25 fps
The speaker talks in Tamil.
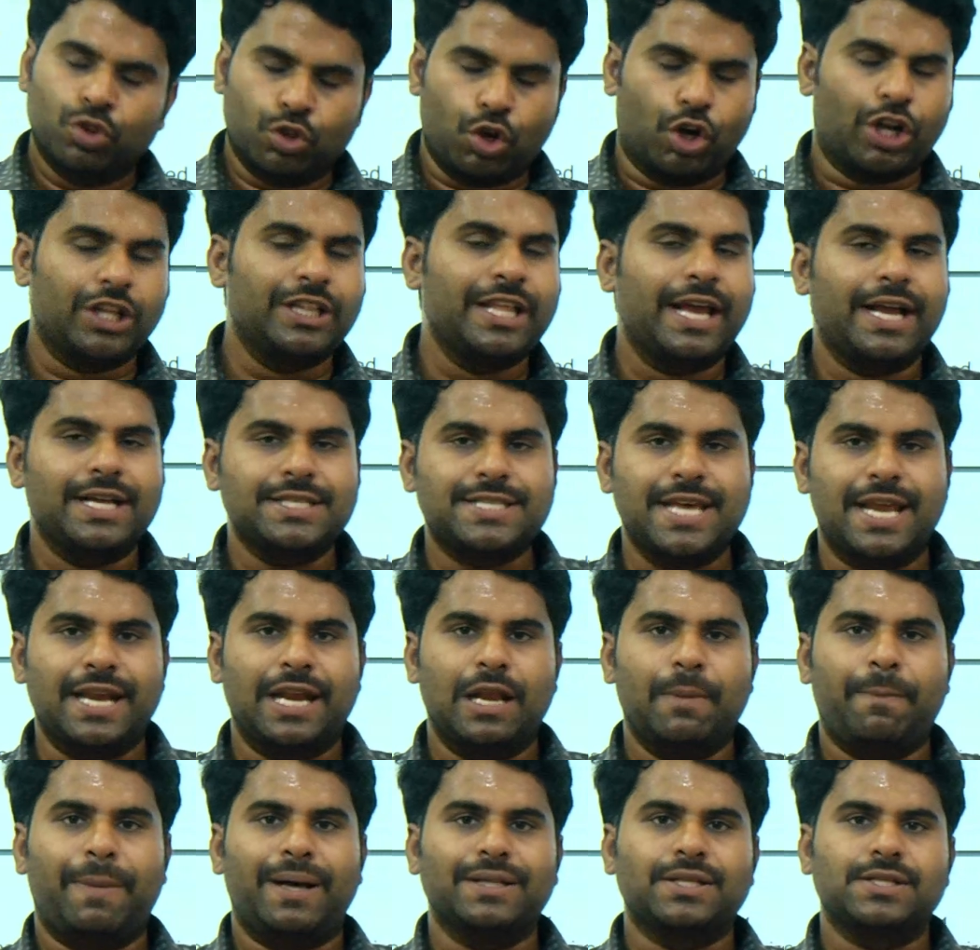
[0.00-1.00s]
தொடர்ந்து எங்கள்
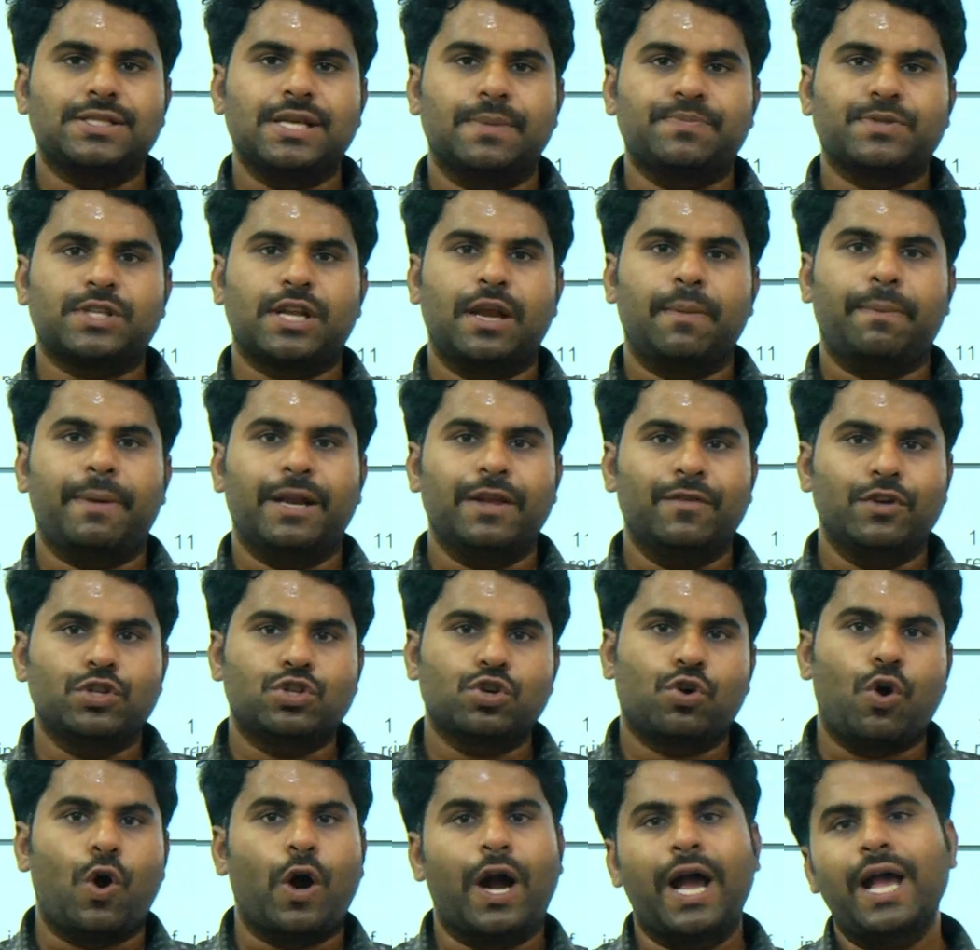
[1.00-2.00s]
சேனலை பார்த்து சப்ஸ்கிரைப் பண்ணி
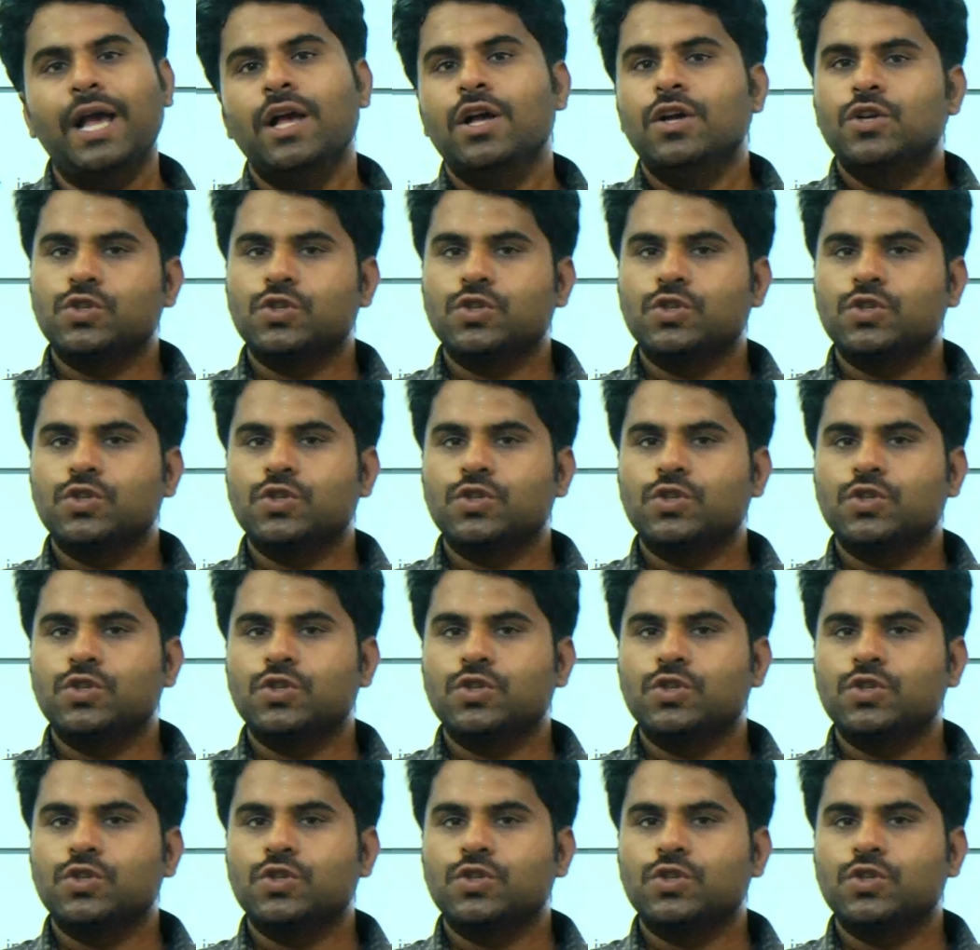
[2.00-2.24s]
வச்சுக்கோங்க